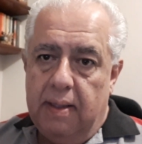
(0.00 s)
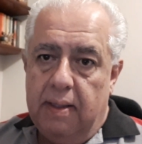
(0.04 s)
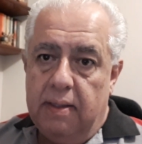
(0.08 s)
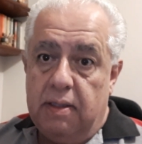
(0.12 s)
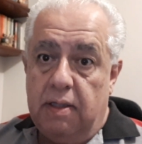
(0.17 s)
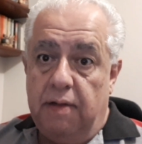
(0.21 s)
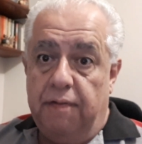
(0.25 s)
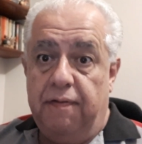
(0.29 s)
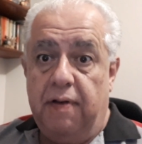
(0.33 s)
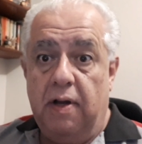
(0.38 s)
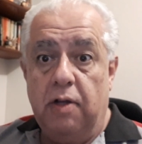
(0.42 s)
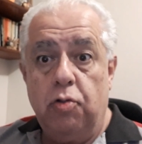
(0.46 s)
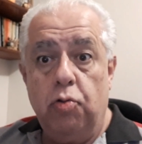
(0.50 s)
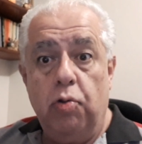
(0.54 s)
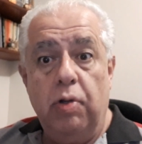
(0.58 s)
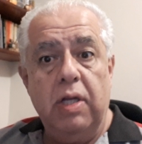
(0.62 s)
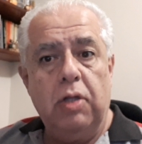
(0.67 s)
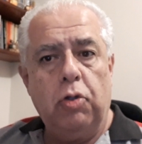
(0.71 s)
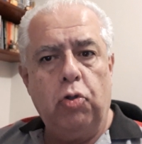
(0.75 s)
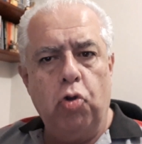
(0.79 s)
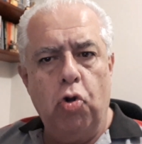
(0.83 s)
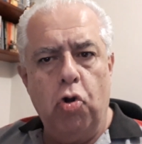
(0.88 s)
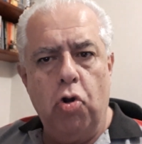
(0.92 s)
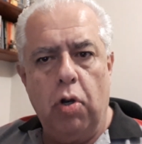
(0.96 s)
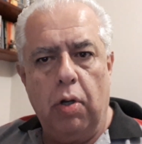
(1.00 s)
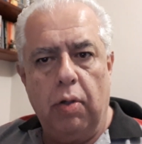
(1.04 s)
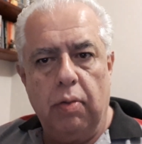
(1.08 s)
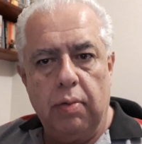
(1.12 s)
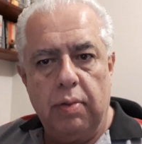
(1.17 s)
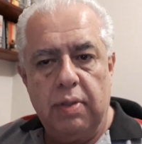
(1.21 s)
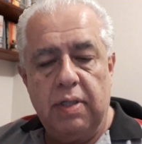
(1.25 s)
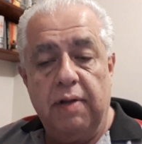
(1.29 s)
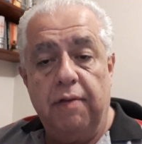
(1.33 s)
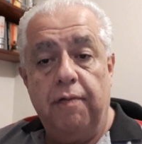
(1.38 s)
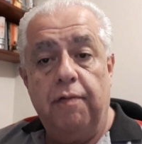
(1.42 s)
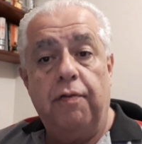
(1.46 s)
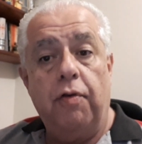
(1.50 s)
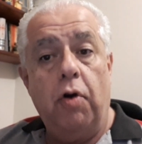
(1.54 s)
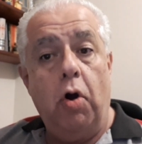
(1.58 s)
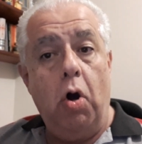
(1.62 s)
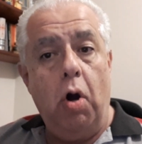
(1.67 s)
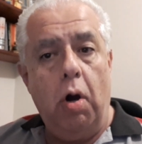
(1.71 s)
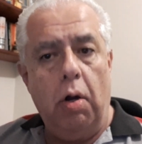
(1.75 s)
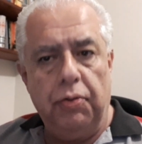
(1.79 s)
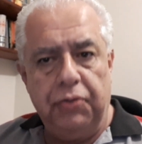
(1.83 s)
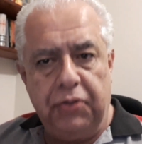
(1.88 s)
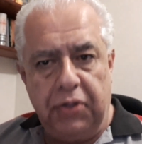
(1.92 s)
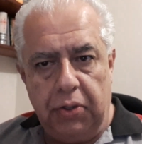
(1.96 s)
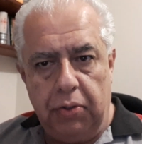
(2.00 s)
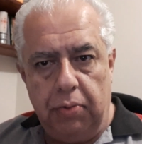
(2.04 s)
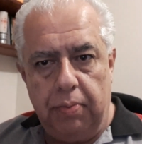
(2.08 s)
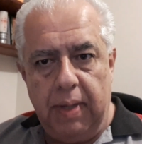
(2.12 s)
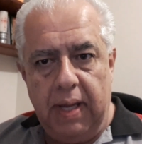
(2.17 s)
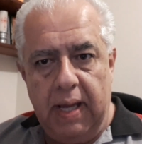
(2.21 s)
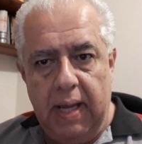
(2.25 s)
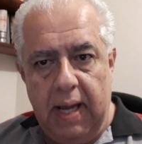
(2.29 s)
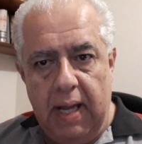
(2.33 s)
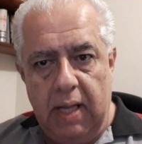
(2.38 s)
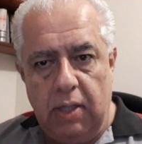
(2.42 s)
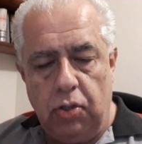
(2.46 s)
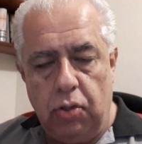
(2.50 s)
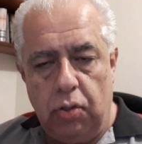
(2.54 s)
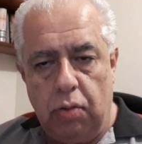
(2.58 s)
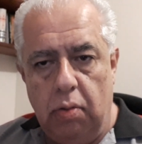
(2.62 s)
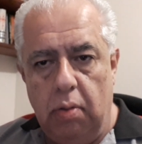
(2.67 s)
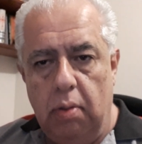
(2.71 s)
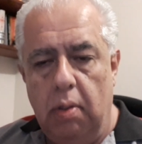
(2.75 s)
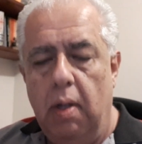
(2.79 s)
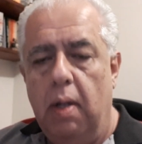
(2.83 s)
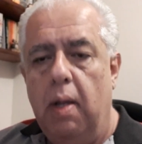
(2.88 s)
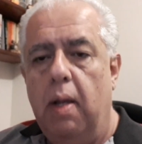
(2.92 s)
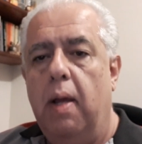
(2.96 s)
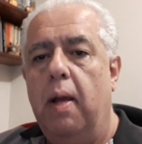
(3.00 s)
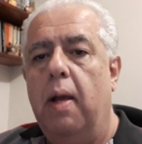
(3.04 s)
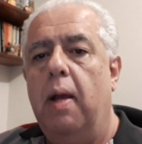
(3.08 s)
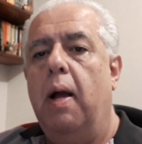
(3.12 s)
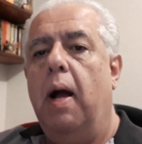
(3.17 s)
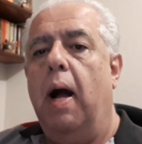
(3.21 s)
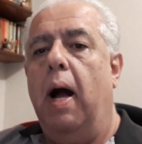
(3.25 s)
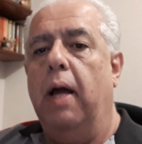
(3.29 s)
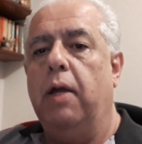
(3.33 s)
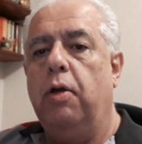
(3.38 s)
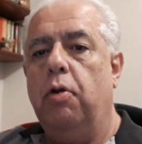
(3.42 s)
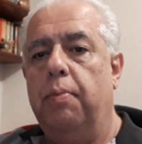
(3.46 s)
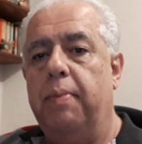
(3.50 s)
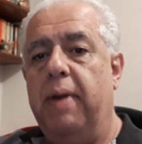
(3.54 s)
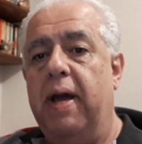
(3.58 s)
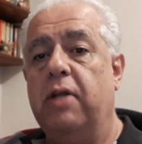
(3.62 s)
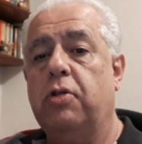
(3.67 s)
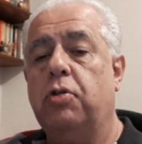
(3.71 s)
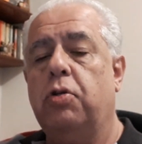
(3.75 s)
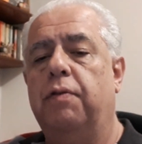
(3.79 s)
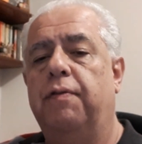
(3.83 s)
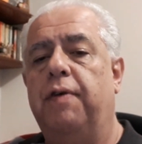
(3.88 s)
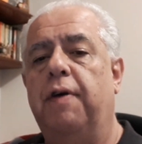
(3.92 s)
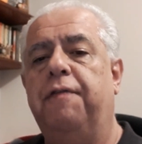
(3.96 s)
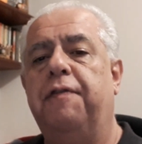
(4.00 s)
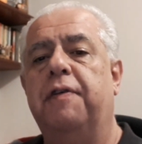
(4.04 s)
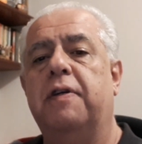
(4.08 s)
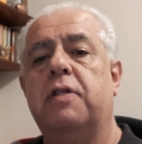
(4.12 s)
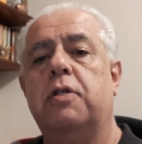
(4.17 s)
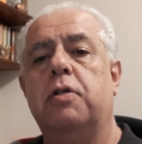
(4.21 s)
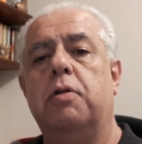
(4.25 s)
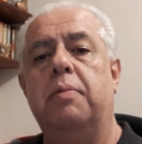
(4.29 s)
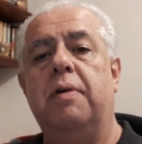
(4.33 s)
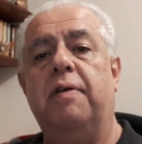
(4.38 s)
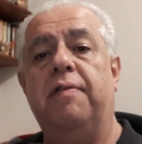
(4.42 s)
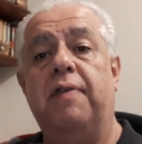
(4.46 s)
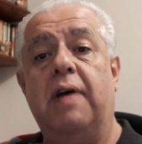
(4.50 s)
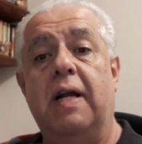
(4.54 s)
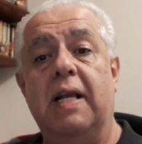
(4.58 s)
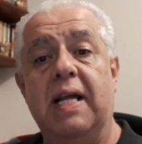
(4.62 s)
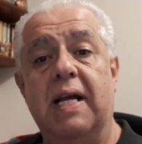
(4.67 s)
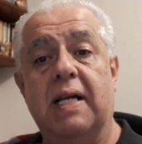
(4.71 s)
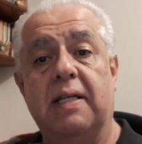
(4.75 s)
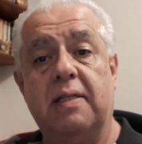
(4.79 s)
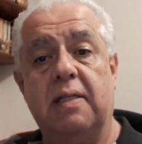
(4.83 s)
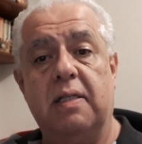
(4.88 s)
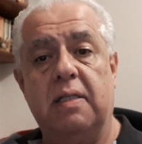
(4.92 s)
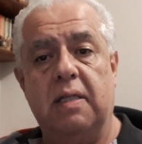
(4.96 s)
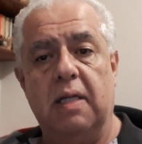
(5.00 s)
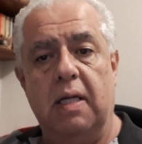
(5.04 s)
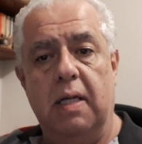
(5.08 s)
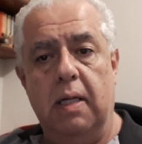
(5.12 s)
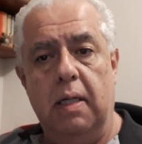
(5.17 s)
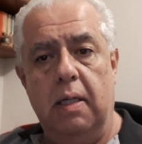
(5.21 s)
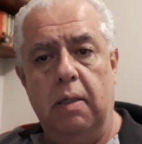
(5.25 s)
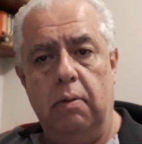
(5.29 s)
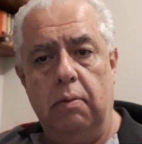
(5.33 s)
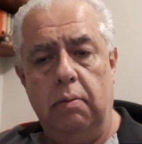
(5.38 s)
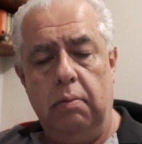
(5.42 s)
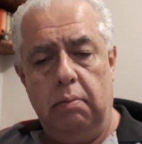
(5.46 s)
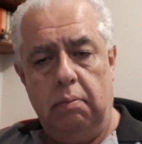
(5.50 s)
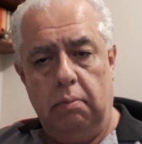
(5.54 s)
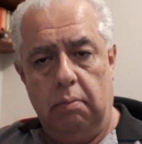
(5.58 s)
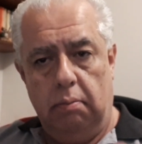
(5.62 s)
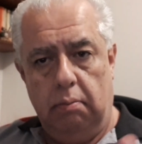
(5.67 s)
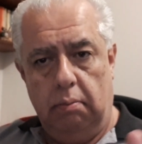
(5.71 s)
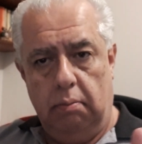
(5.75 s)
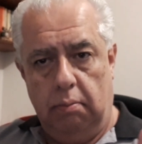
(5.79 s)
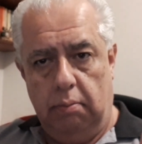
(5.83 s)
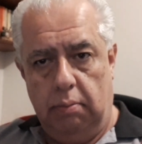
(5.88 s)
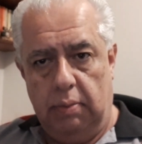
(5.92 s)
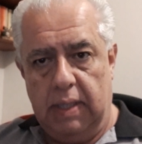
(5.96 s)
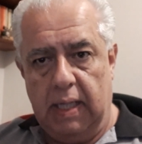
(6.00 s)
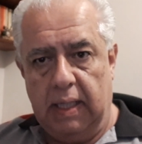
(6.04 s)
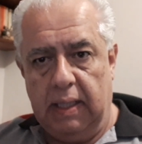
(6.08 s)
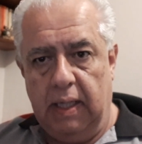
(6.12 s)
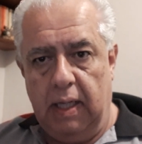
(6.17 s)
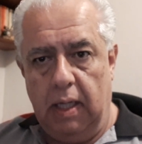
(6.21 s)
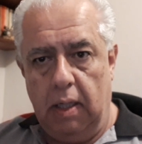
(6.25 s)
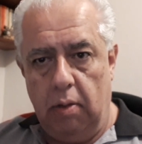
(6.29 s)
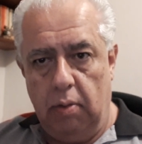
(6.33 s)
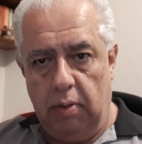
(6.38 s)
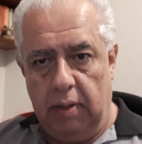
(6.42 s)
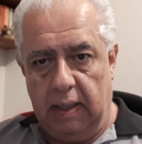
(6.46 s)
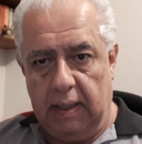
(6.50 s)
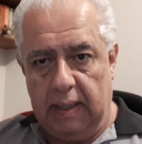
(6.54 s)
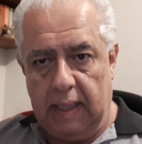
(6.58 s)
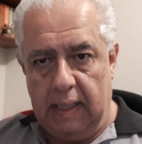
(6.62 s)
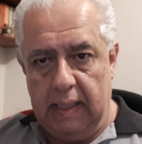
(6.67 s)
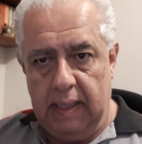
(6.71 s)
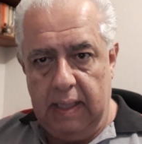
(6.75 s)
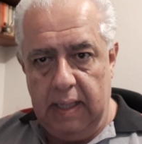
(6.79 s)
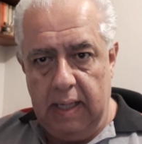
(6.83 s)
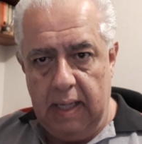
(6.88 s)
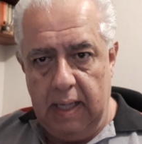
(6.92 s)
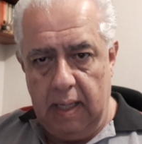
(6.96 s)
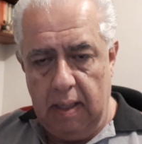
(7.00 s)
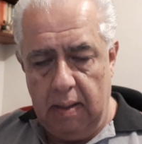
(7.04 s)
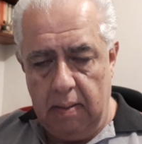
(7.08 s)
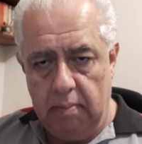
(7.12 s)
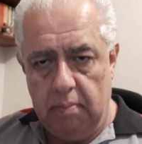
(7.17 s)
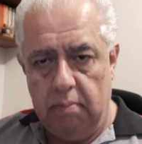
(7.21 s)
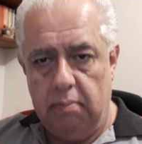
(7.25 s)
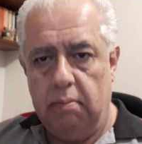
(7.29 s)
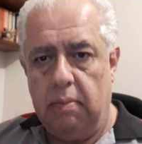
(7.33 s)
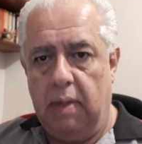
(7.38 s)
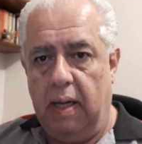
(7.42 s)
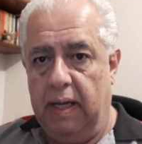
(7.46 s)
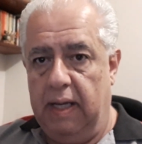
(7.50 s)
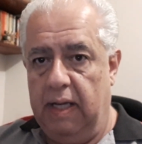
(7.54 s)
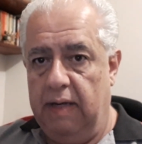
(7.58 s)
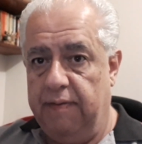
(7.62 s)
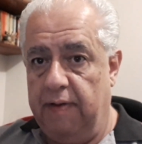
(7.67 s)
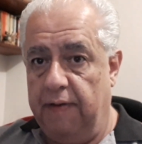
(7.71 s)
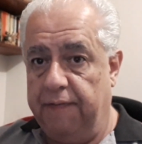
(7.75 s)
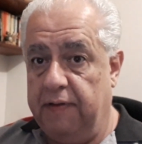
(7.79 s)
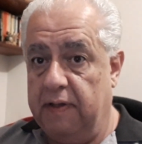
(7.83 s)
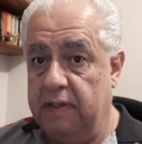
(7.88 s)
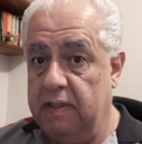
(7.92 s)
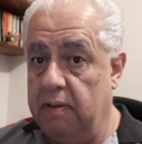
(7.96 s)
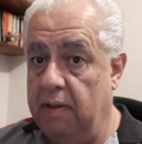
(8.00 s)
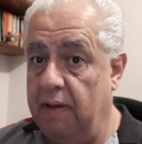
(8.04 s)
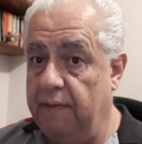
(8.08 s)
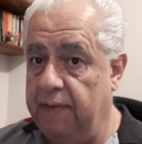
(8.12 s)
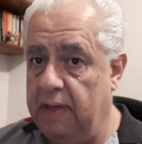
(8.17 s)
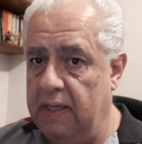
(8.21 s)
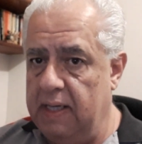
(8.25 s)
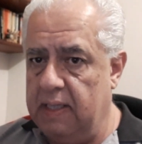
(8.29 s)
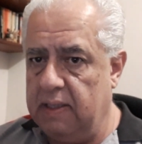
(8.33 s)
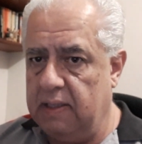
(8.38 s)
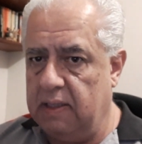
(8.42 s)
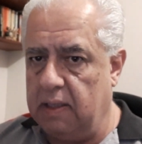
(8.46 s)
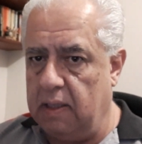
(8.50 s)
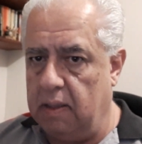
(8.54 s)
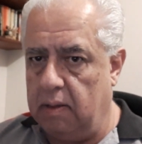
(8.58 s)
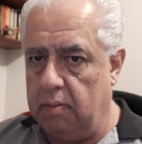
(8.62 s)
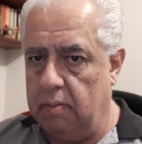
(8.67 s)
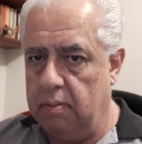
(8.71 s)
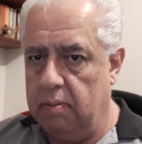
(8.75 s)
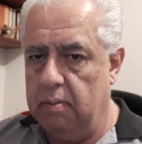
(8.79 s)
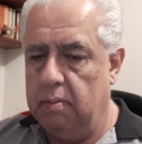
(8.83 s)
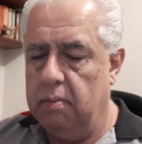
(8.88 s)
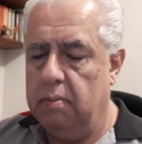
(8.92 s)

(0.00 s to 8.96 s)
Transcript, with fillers: Você faz um retorno, você volta no médico, aí o médico vai fazer uma avaliação daquilo que está ali, aí ele vai fazer uma avaliação.